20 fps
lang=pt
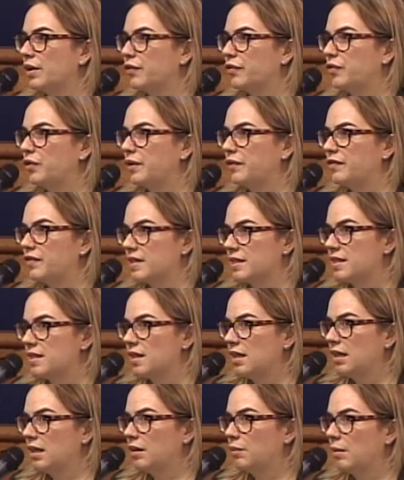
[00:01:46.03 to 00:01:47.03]
eu fui
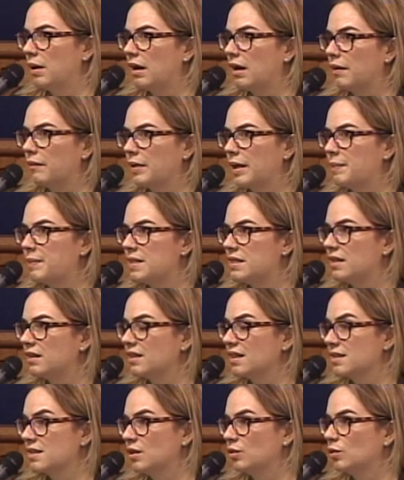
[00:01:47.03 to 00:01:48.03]
fazer uma
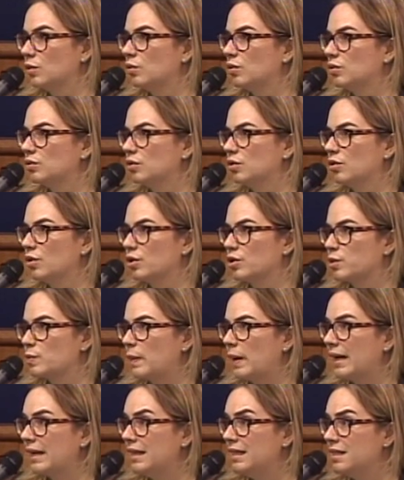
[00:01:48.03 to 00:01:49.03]
representação do, do nosso
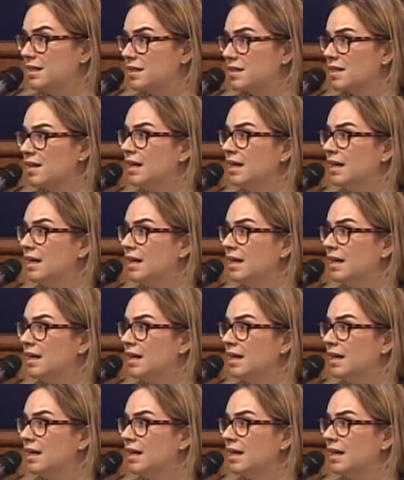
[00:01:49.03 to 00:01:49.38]
país